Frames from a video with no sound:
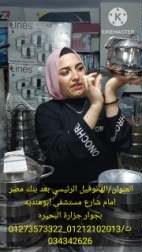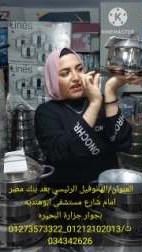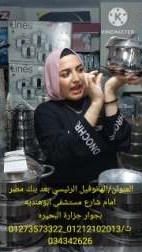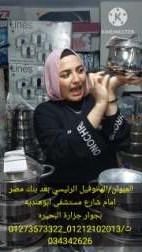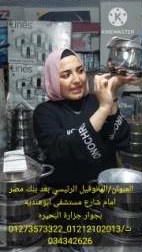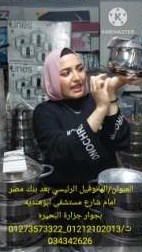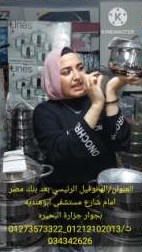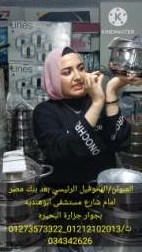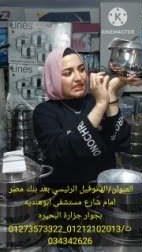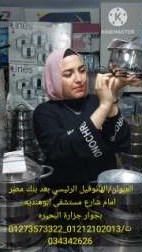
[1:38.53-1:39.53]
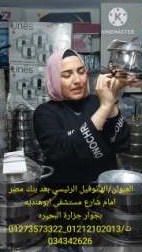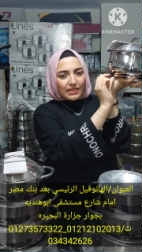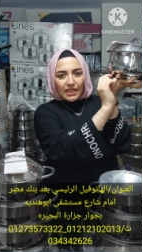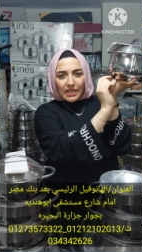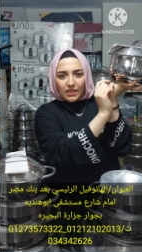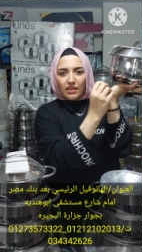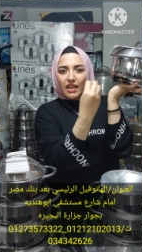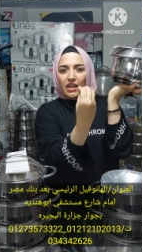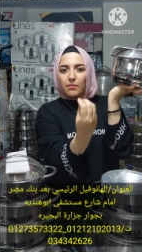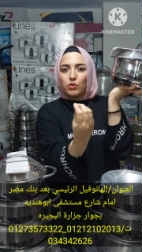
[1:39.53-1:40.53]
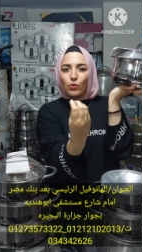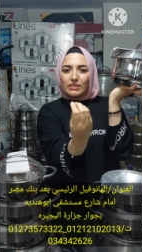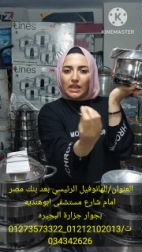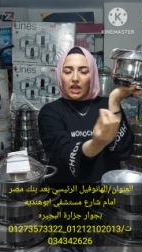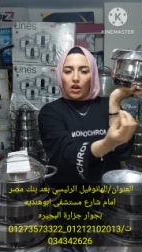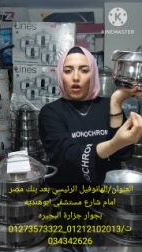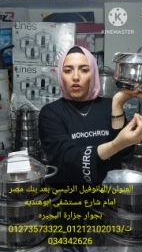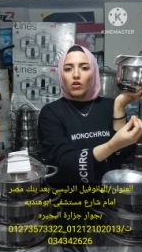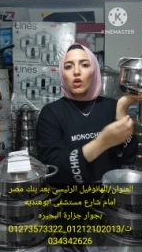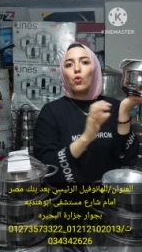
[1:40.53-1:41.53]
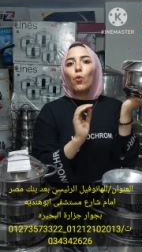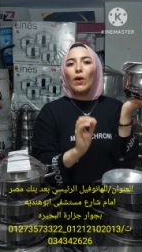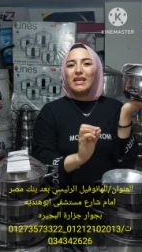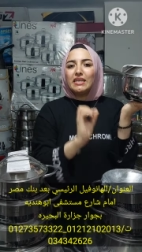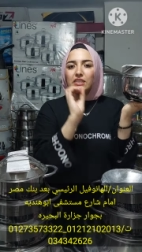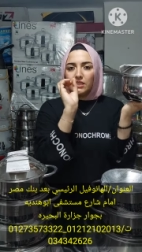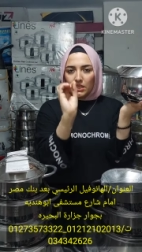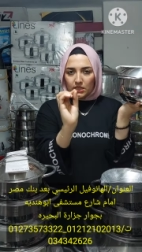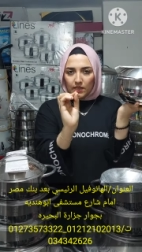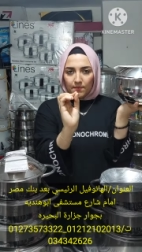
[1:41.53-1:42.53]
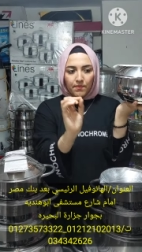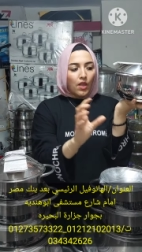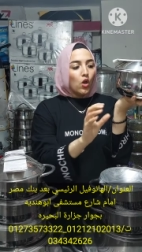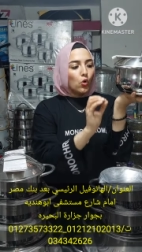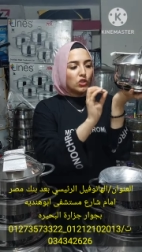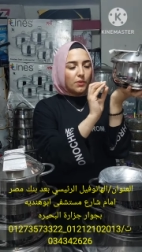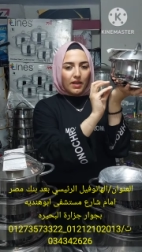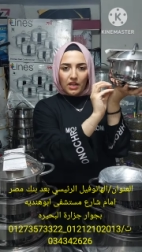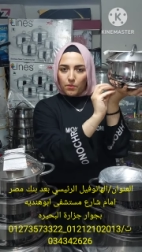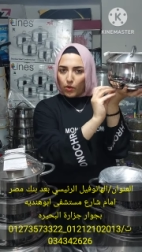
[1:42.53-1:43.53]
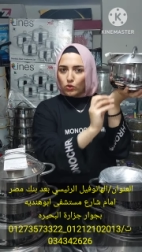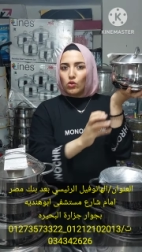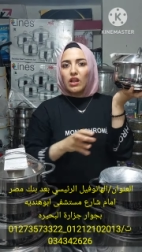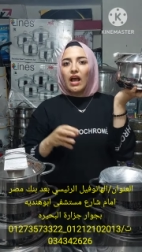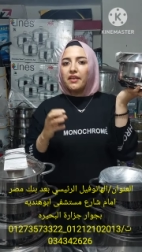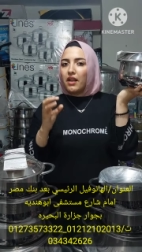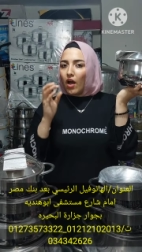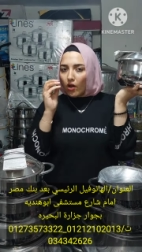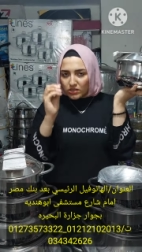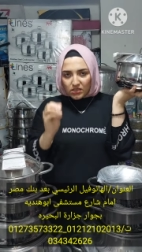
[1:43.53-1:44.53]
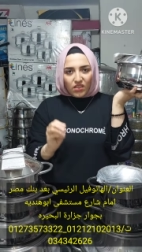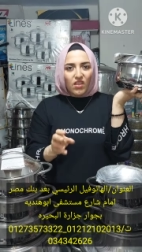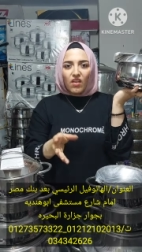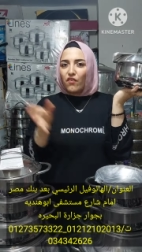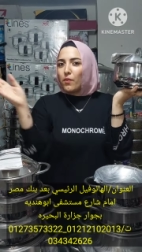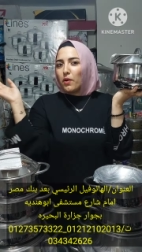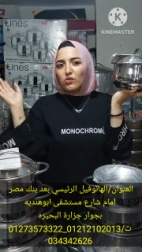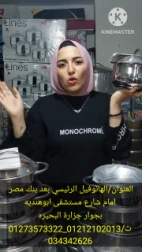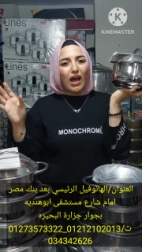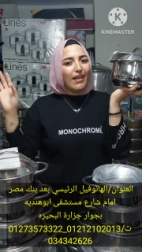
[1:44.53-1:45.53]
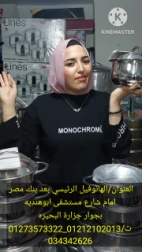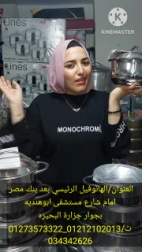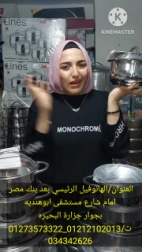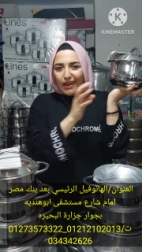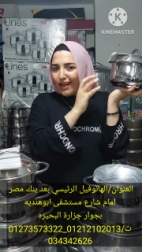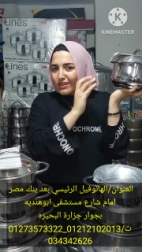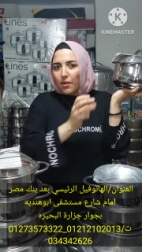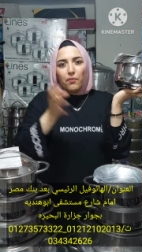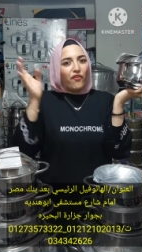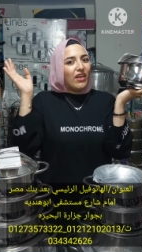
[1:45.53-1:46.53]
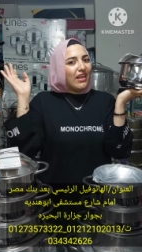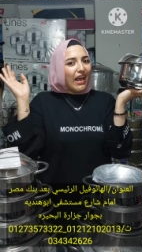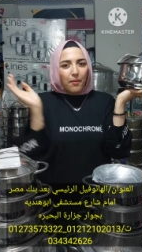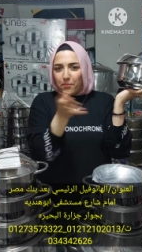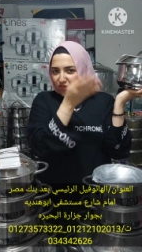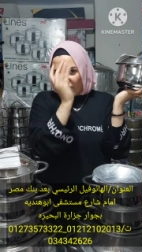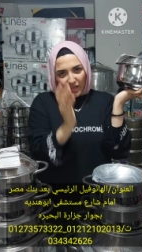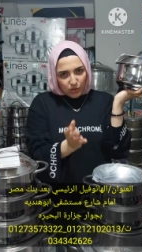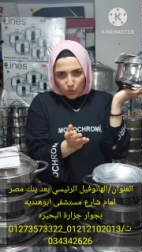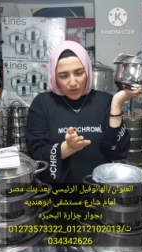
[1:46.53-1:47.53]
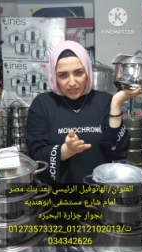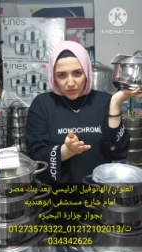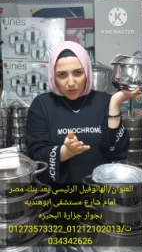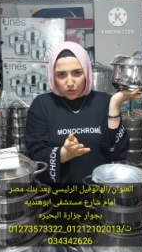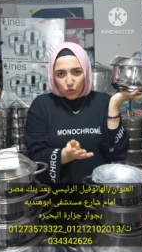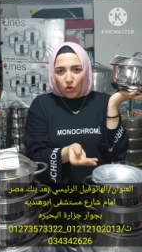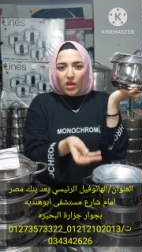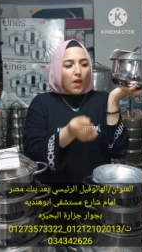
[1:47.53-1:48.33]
فالقعده السميكه ديت هي اللي بتوزع الحراره كويس جدا خدي بالك برضو لان اصلا في برضو حتى القعده في خم فيها دلوقتي برضو